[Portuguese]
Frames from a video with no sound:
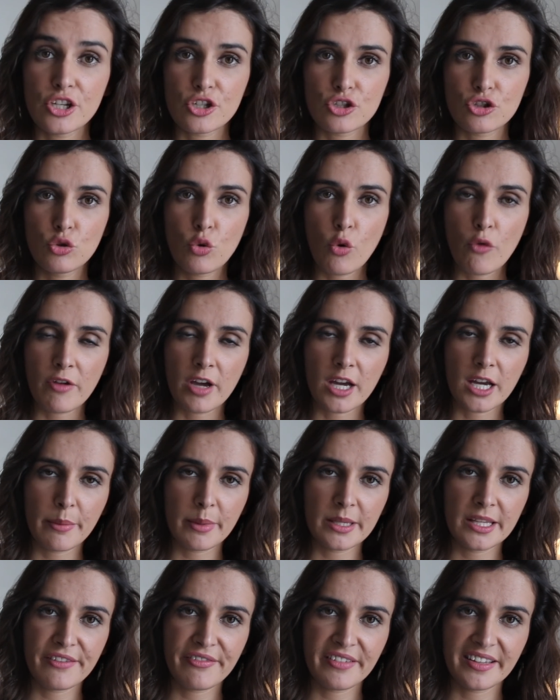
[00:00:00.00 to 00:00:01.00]
E este novo que
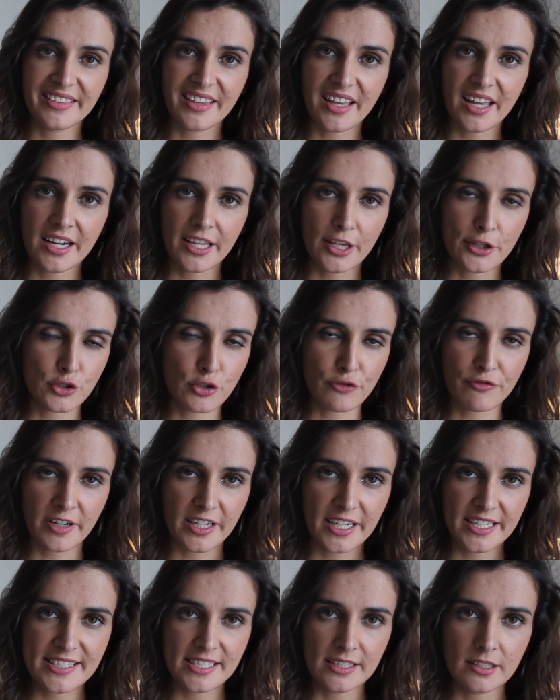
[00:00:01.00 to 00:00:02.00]
acabei de inventar, que é só
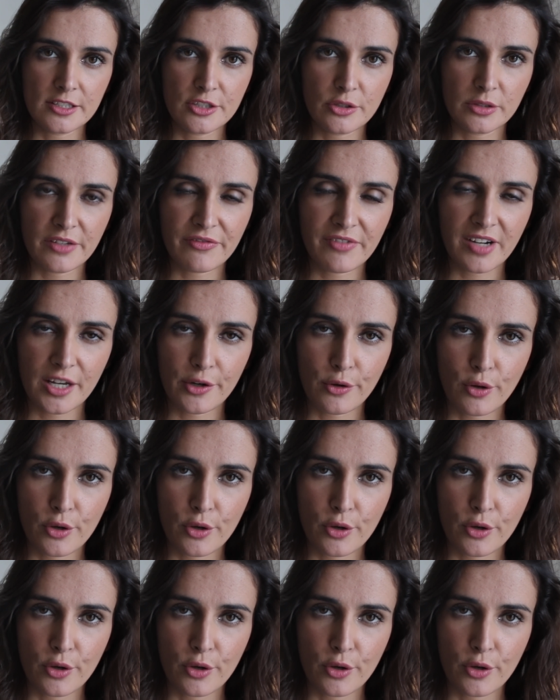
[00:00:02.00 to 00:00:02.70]
ficar em silêncio até ficar